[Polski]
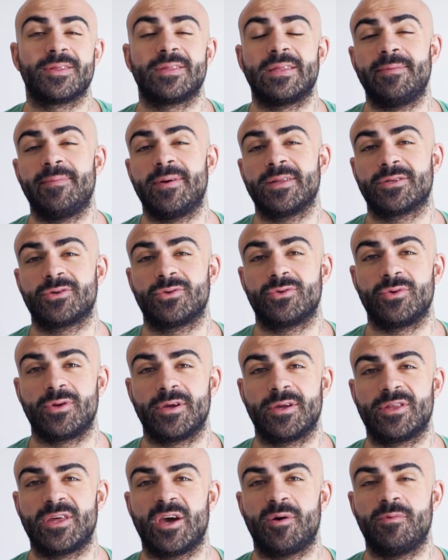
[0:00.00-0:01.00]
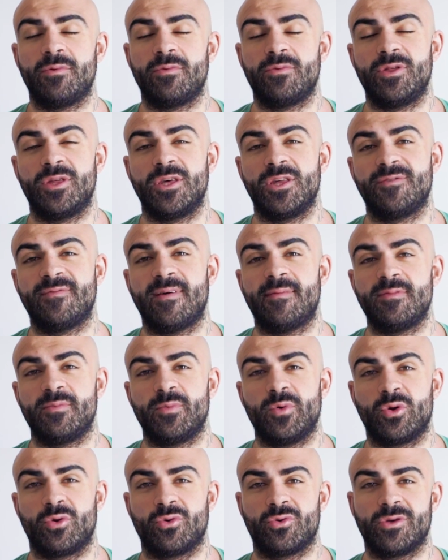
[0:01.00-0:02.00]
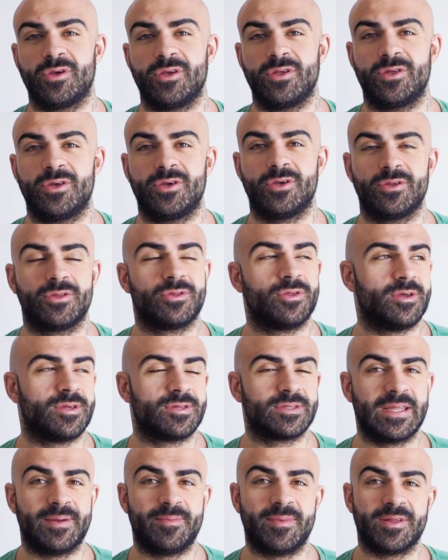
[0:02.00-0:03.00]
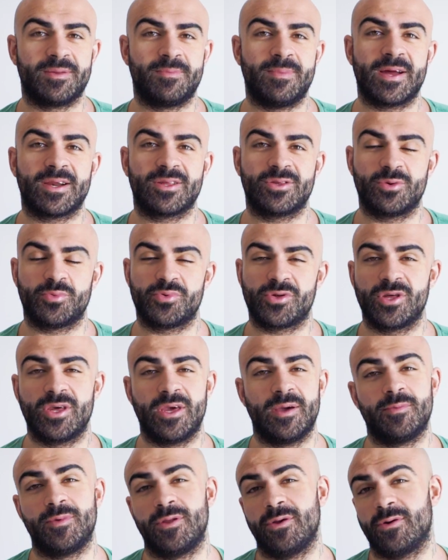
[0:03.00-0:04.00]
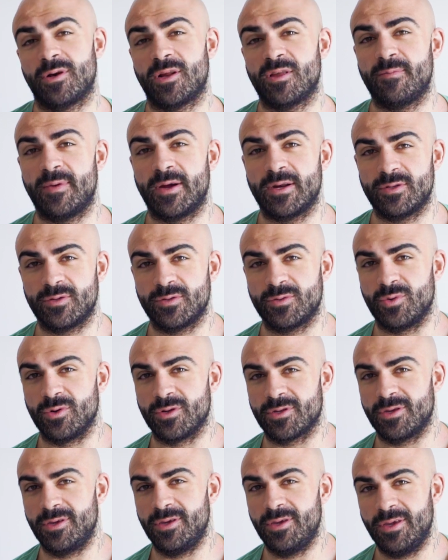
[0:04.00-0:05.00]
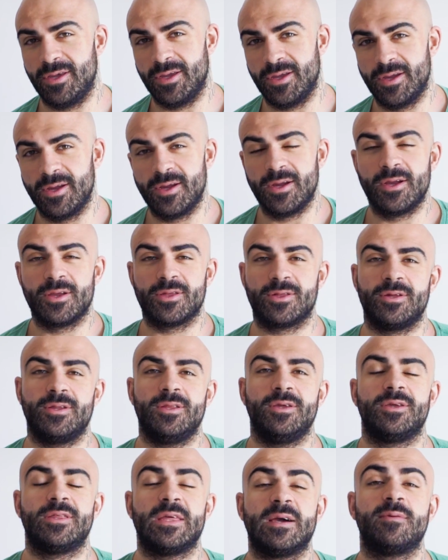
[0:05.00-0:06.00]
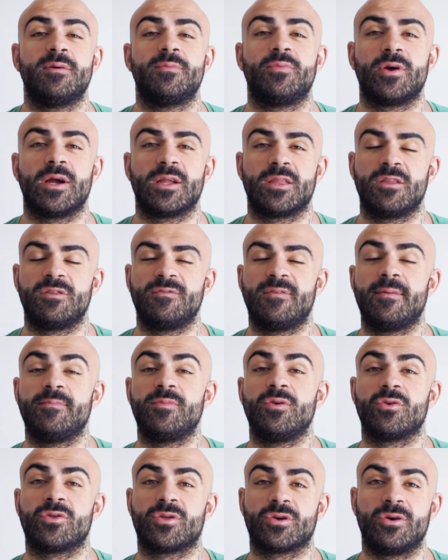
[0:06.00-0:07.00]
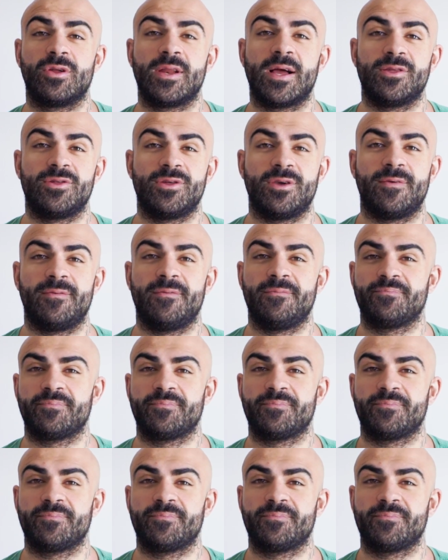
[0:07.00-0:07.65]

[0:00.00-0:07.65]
Temat, który chciałbym dzisiaj z Wami poruszyć, to jest temat bardzo przyjemny oraz bardzo słodki, czyli chciałbym pogadać z Wami o czekoladzie.